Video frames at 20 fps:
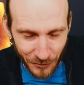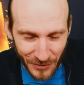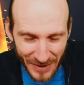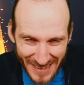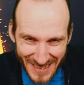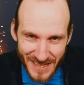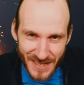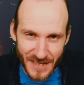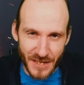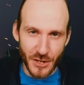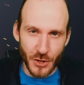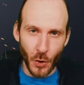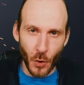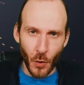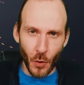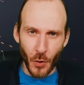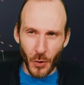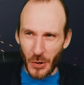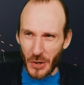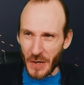
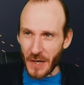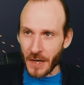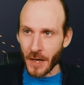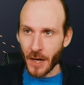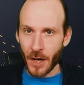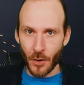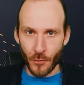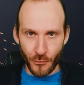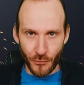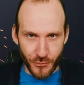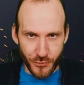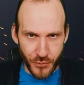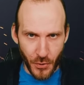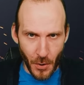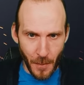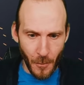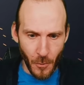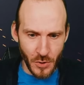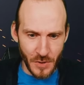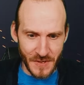Version
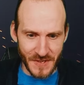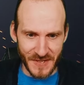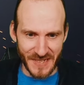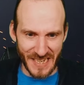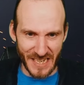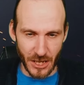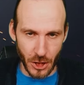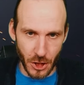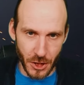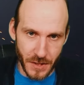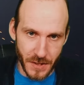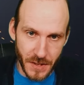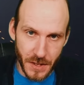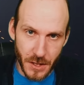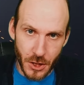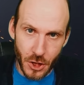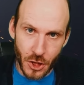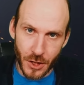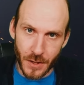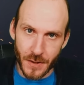
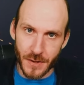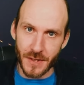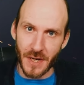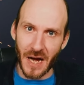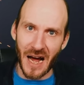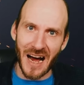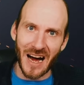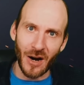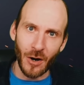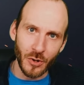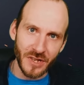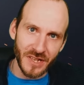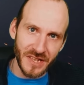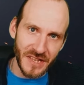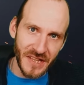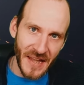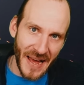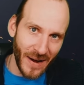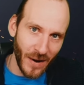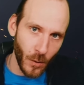65 ist out
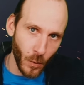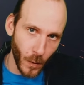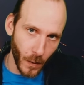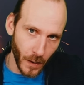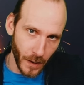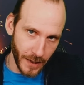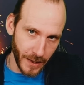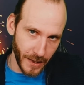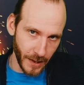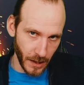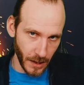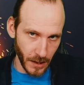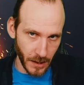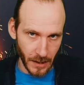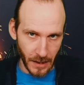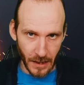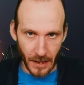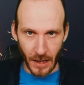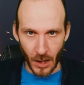now. Ja.